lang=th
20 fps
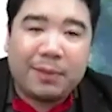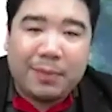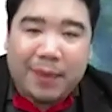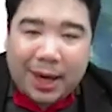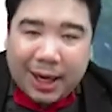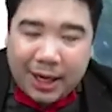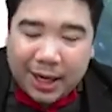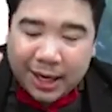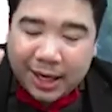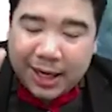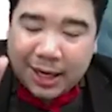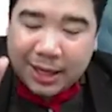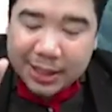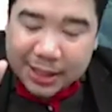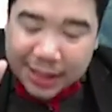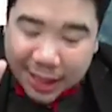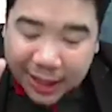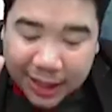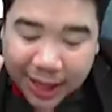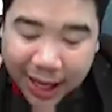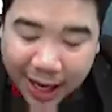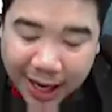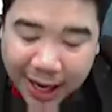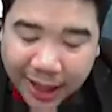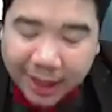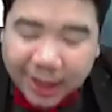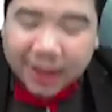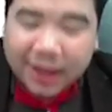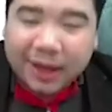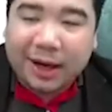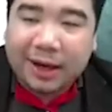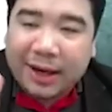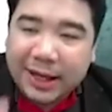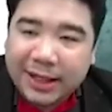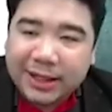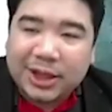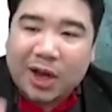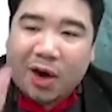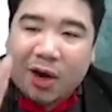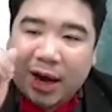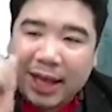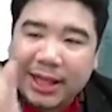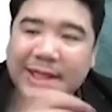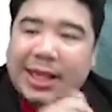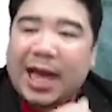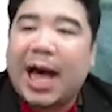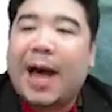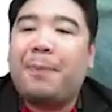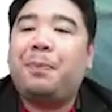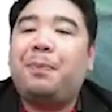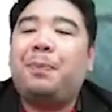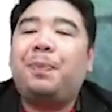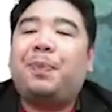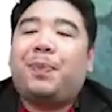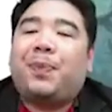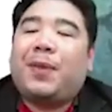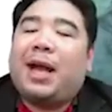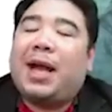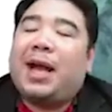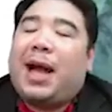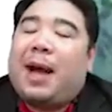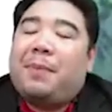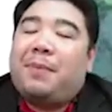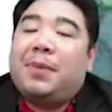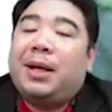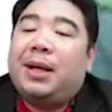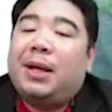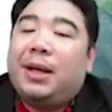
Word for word: มันก็เหลือเหลือแค่เลขหนึ่งเลขสองเลขสามนะครับ